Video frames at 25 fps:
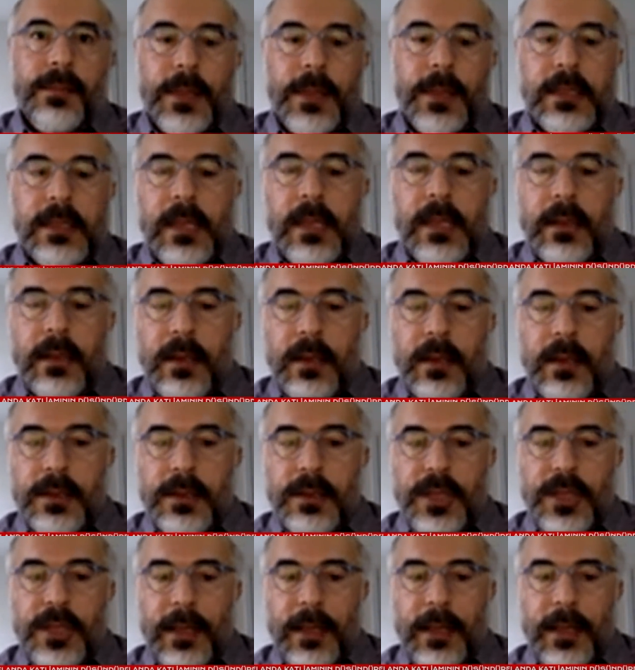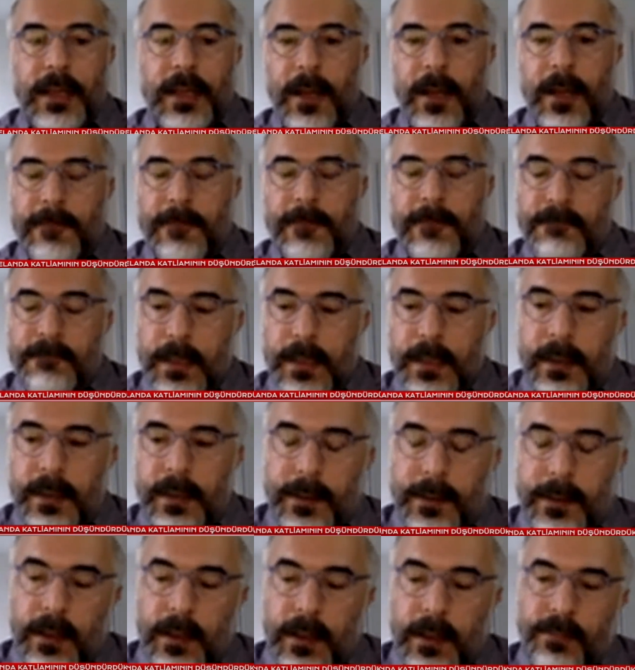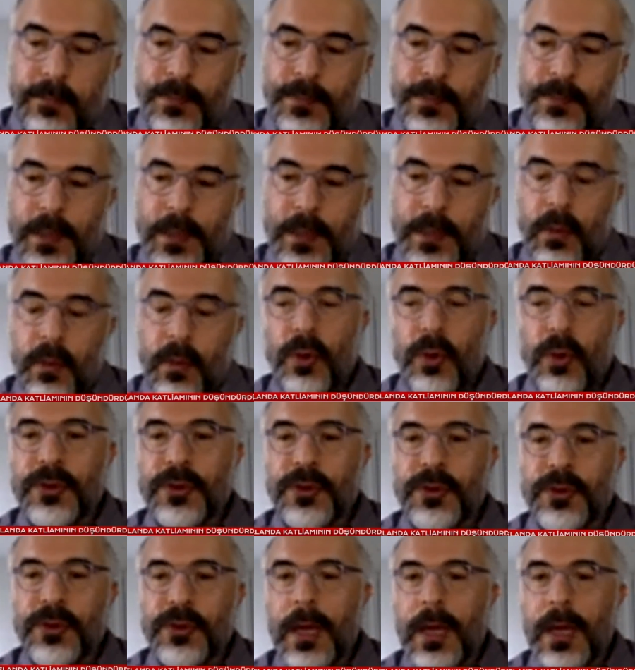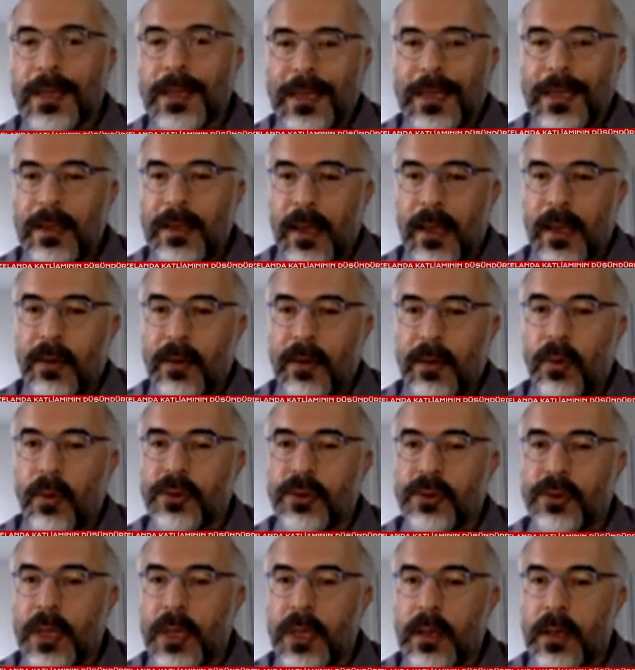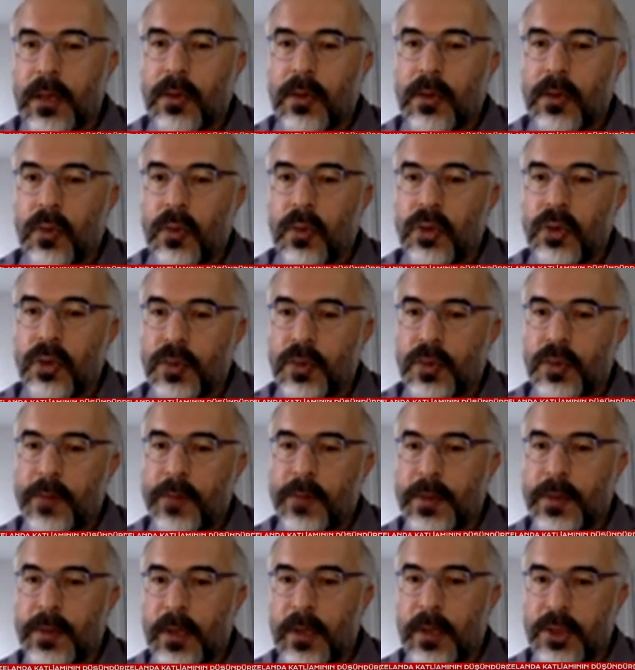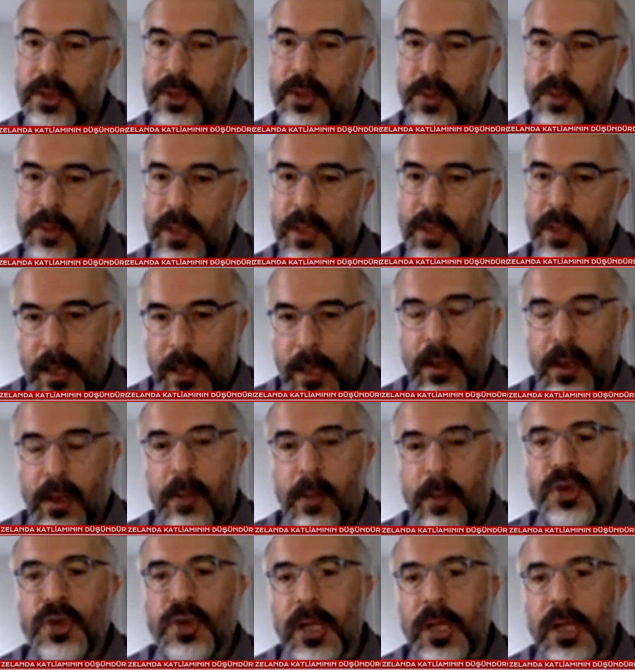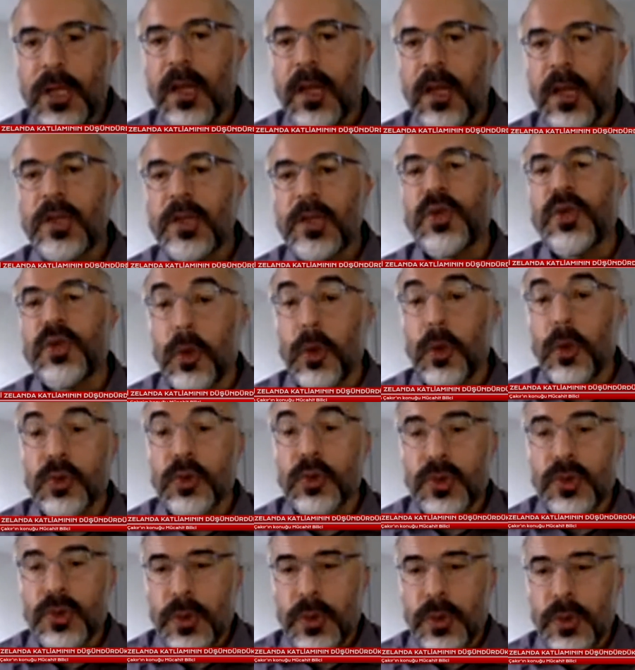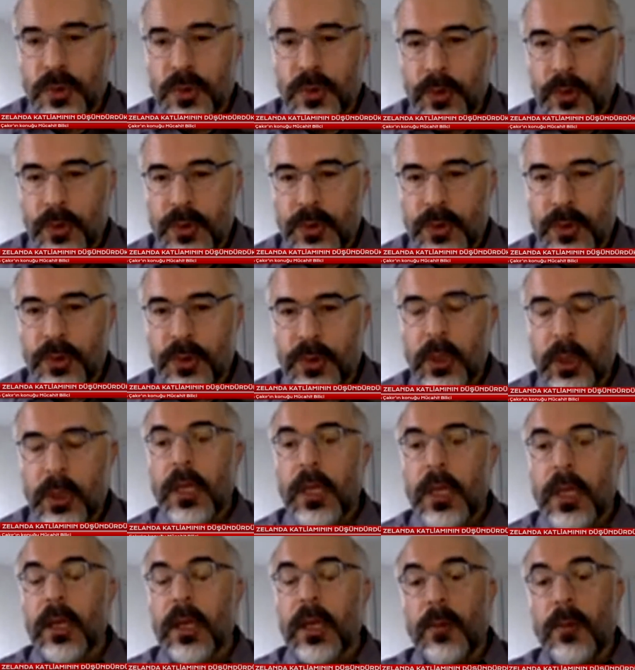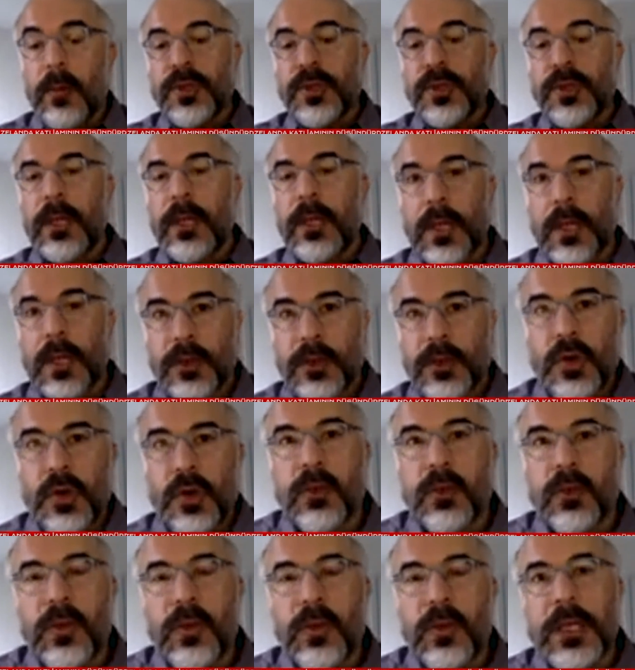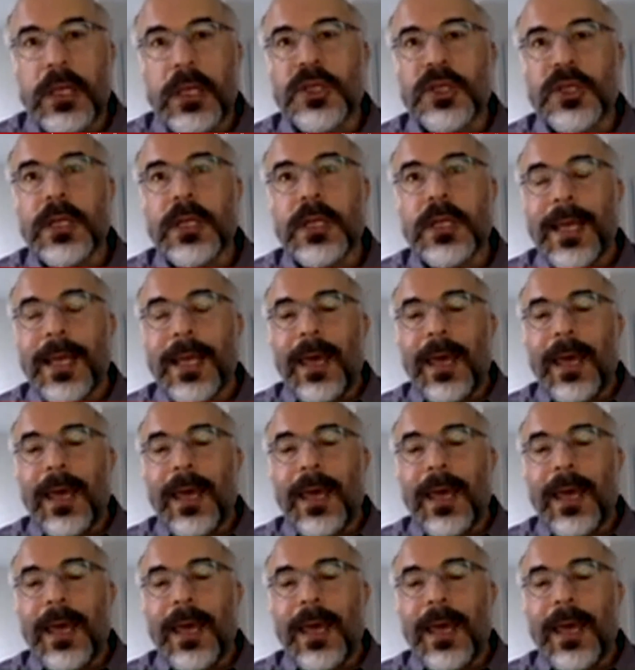insanların şeyden e, ortak iyiden, ortak konuşma ve tartışmadan yani kamusal alan çöküşü söz konusu. Kamusal alan çöktüğü için